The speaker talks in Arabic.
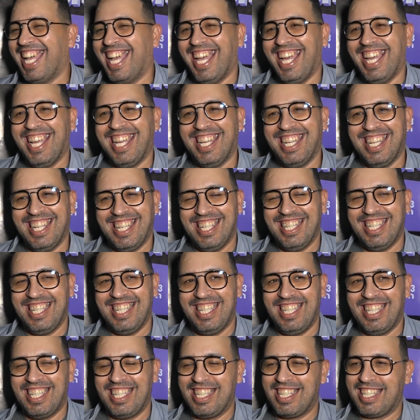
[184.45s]

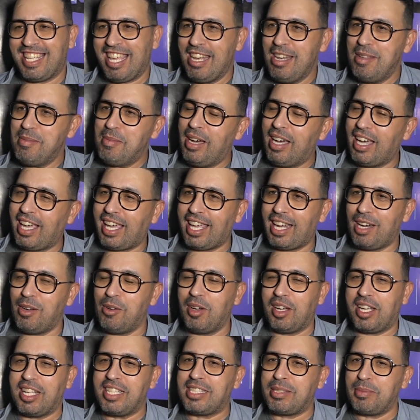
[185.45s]
آه، الكلمه الاخيره
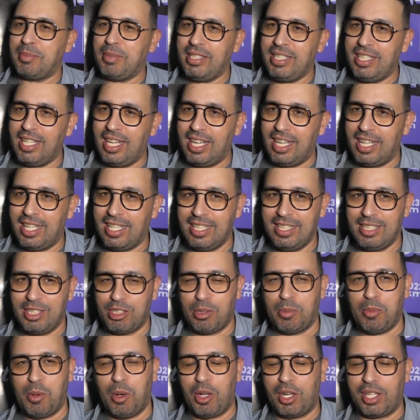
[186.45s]
هو كنتمنى
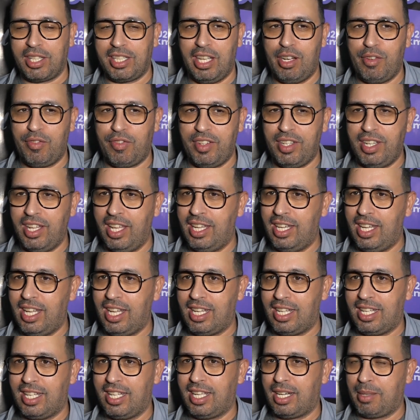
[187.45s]
الجمهور ديال
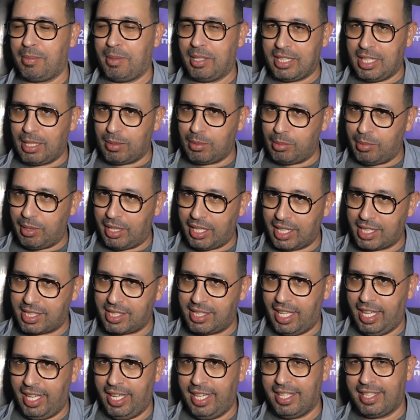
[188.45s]
الفنانه رمضان مبارك
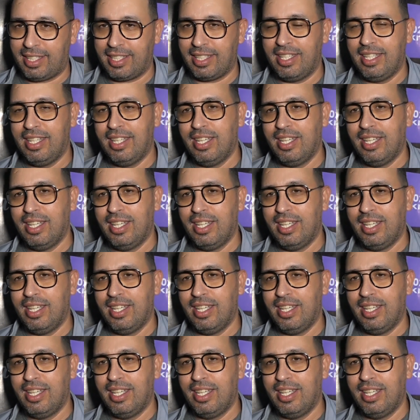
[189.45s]
سعيد